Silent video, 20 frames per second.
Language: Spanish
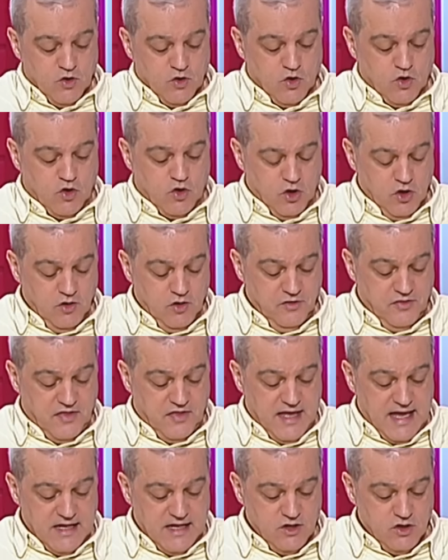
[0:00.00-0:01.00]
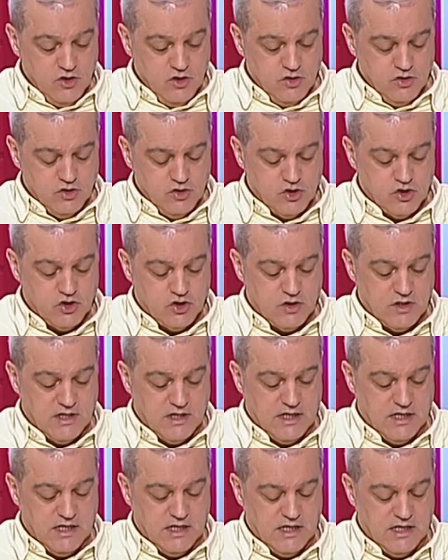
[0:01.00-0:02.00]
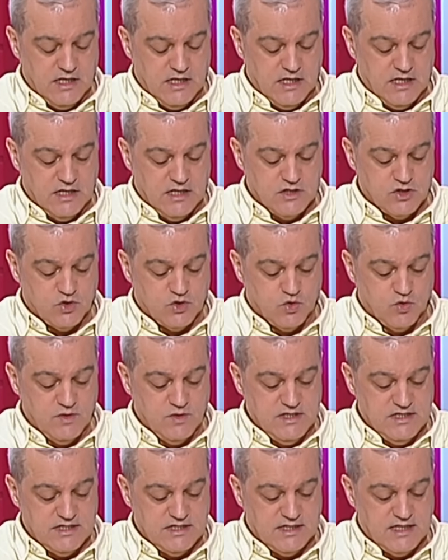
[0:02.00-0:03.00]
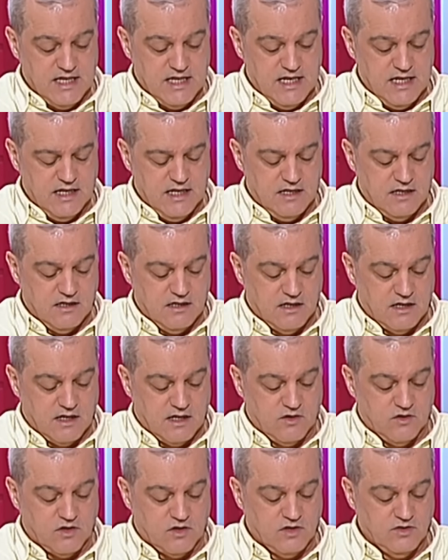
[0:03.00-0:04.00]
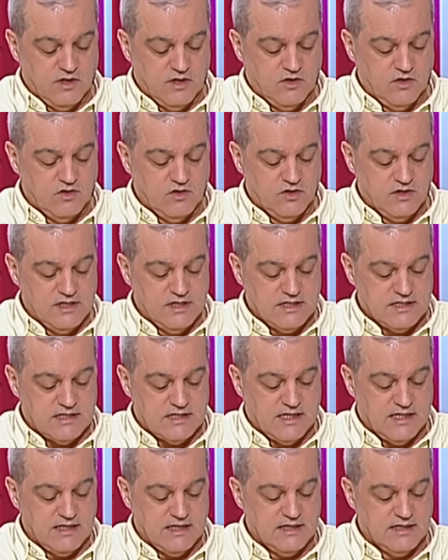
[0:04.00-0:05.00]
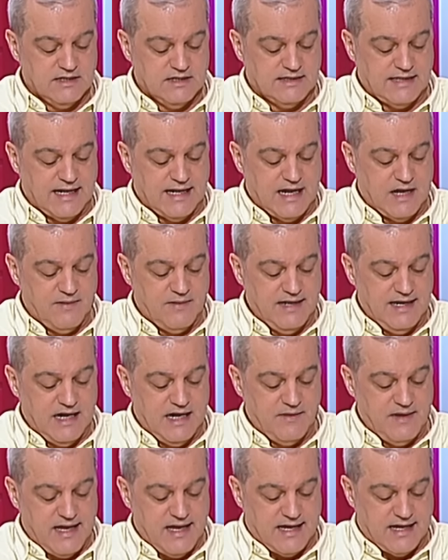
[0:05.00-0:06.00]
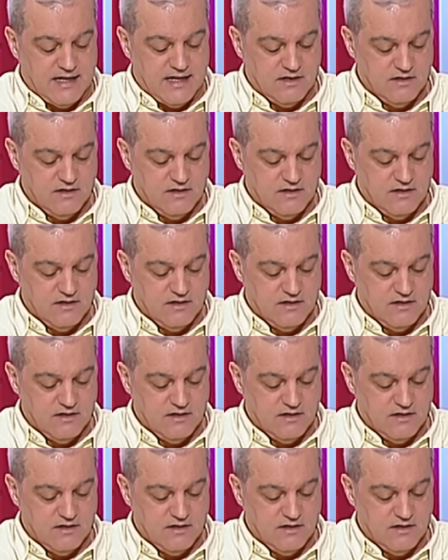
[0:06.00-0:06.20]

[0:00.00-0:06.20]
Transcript: Con 11 años eh, estuviste recogiendo algodones en Talavera la Vieja.